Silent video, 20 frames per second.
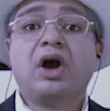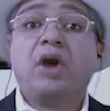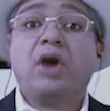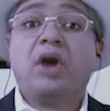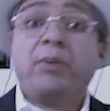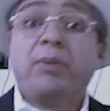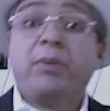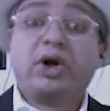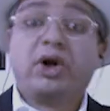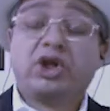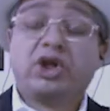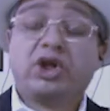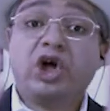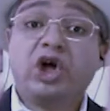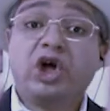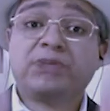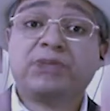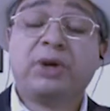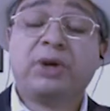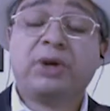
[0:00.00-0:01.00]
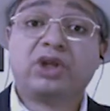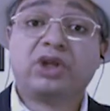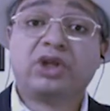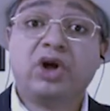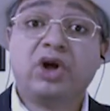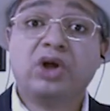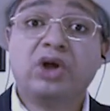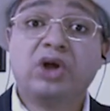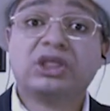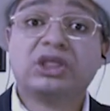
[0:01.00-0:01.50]
Por Dios, por
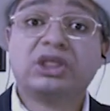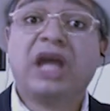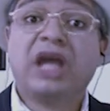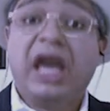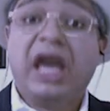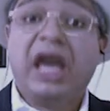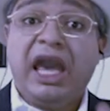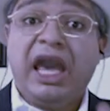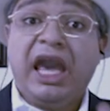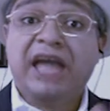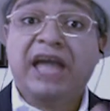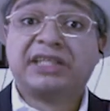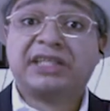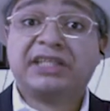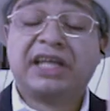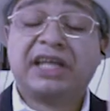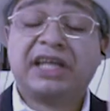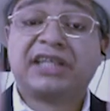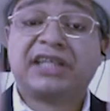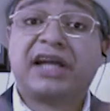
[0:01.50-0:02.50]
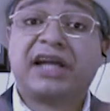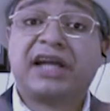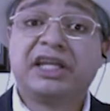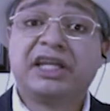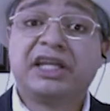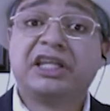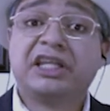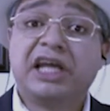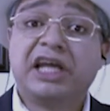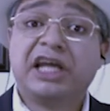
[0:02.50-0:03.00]
Dios, estas
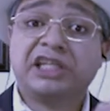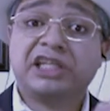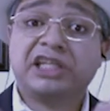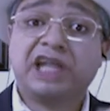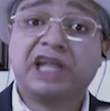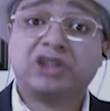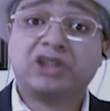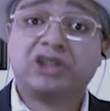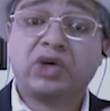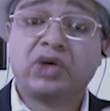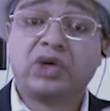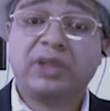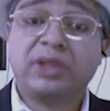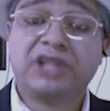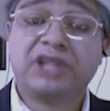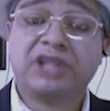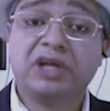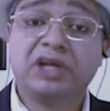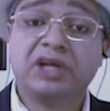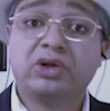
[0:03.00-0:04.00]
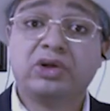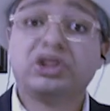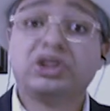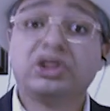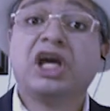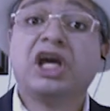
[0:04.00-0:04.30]
carnitas y estos huesitos